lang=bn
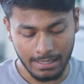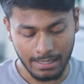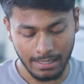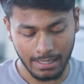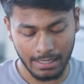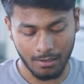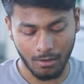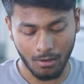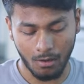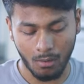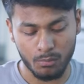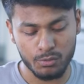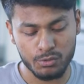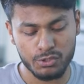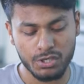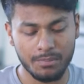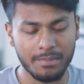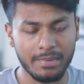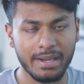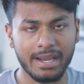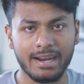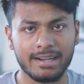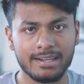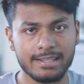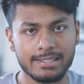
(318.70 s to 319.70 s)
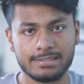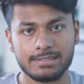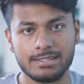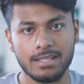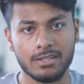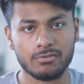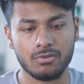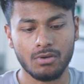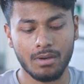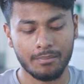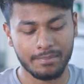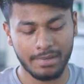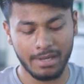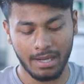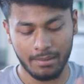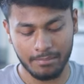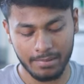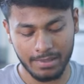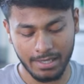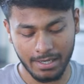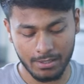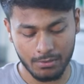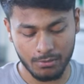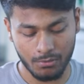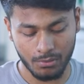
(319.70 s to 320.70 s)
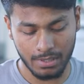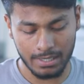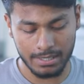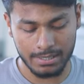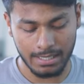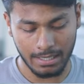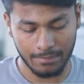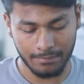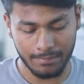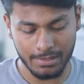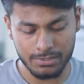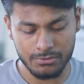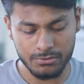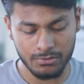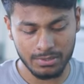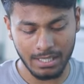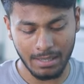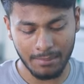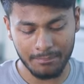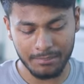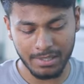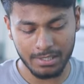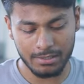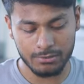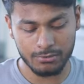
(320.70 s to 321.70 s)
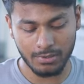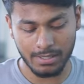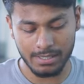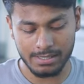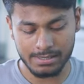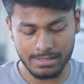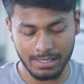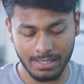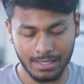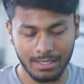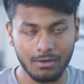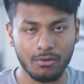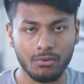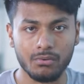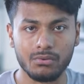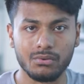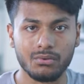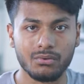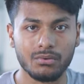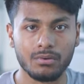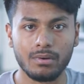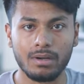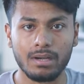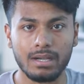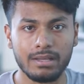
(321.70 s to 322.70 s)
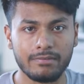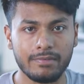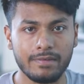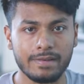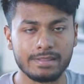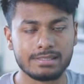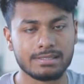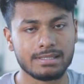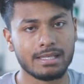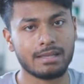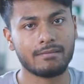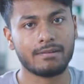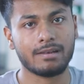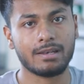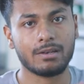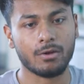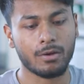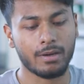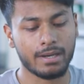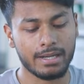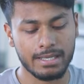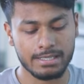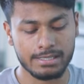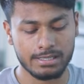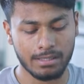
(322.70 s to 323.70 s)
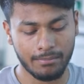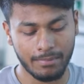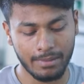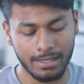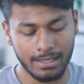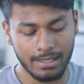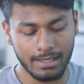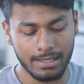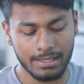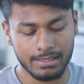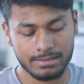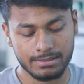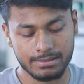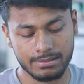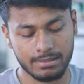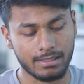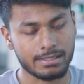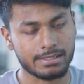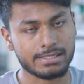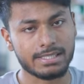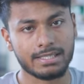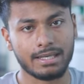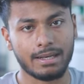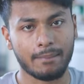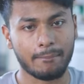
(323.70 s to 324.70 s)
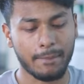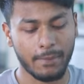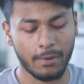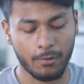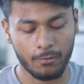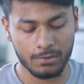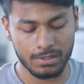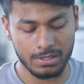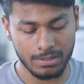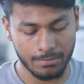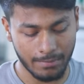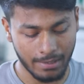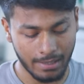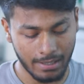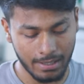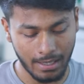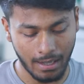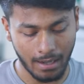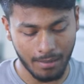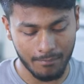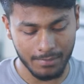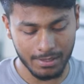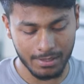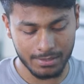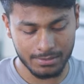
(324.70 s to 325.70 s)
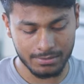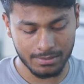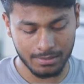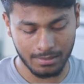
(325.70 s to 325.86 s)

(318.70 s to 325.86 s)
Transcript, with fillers: এই অবশ্যই মেগা ডিসলা তো আপনি আপগ্রেড করেই থাকবেন যদি আপনার চয়েস থাকে অন্য কোনো ডিফেন্স লেভেল নয় নিয়ে যাবেন সেটা আপনি করতে পারেন আমার